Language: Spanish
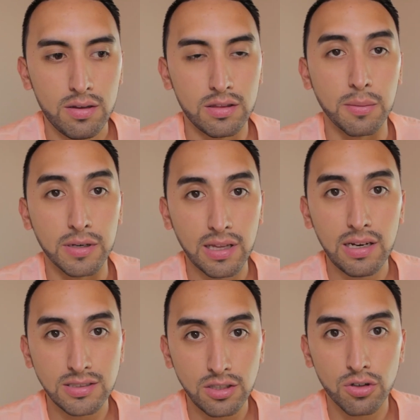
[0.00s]
De verdad
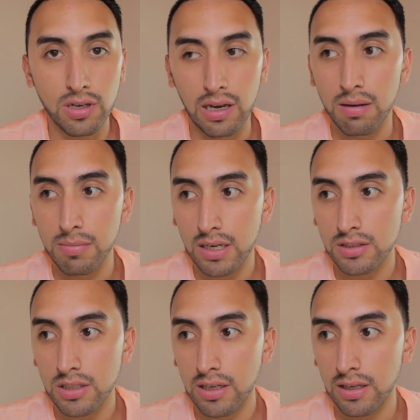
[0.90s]
les digo que la
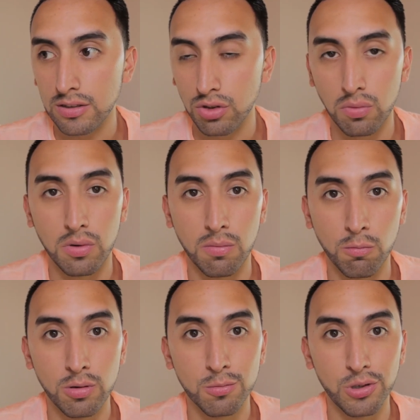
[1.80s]
marcha estuvo
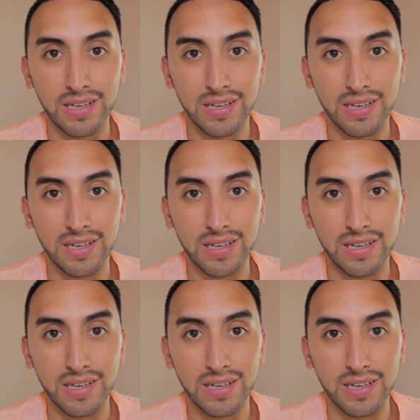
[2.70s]
muy muy